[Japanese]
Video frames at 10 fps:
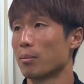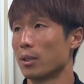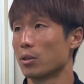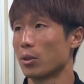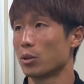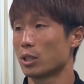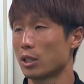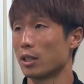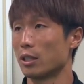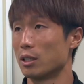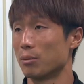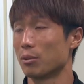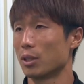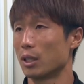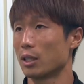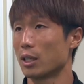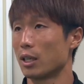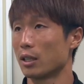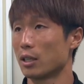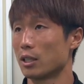まあ、それをしっかり自分が与え
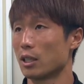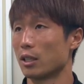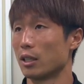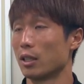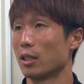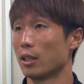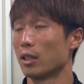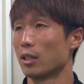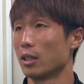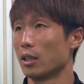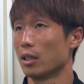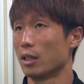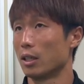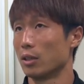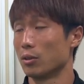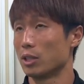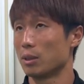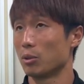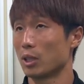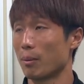られた時間で、あの、
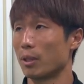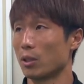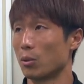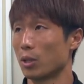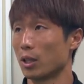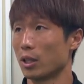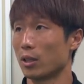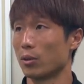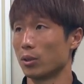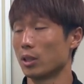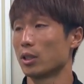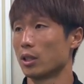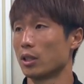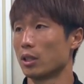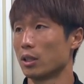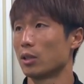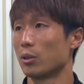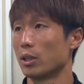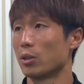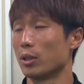チームのために貢献できるように、一
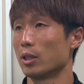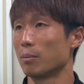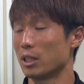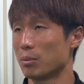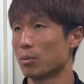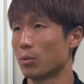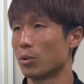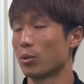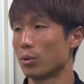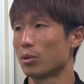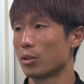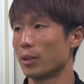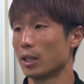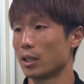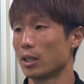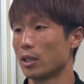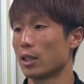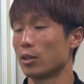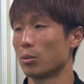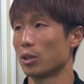人一人、まあ、自分も含めてやっていき
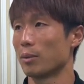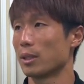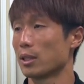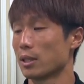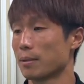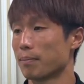たいと思ってます。